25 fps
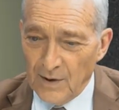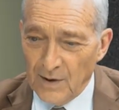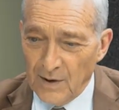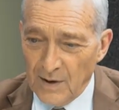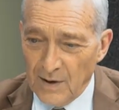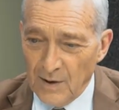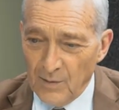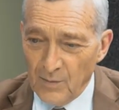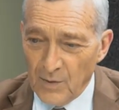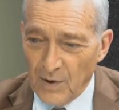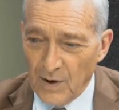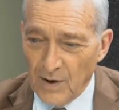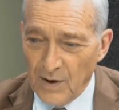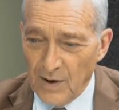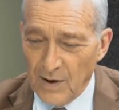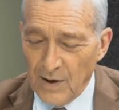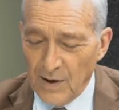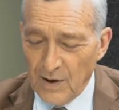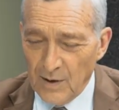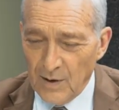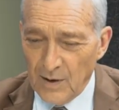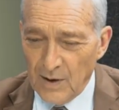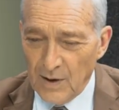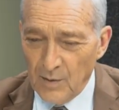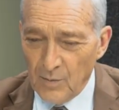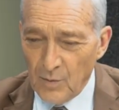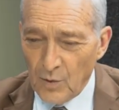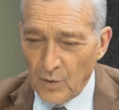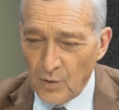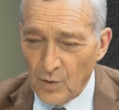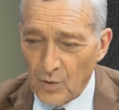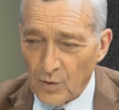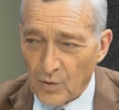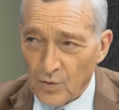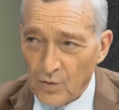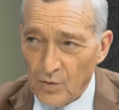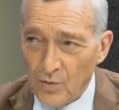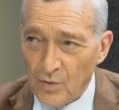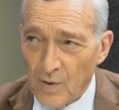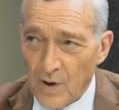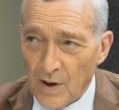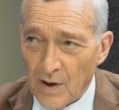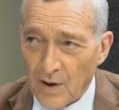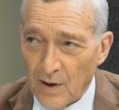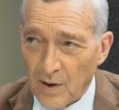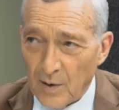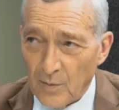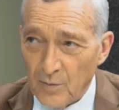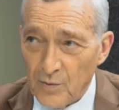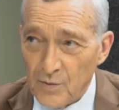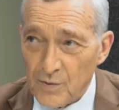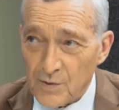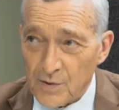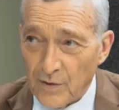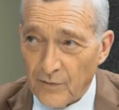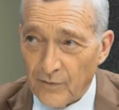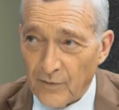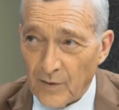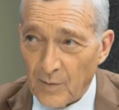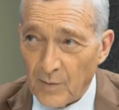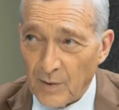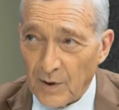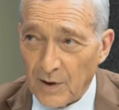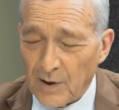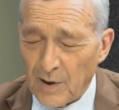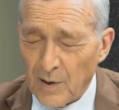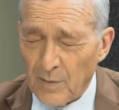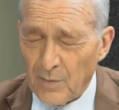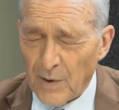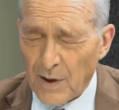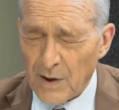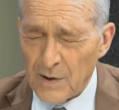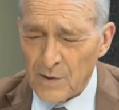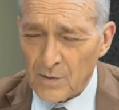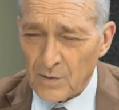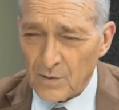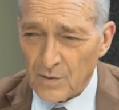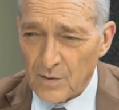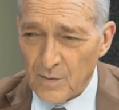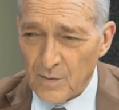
les, les, les monocouloirs Airbus n'en fabriquaient pas, ils ont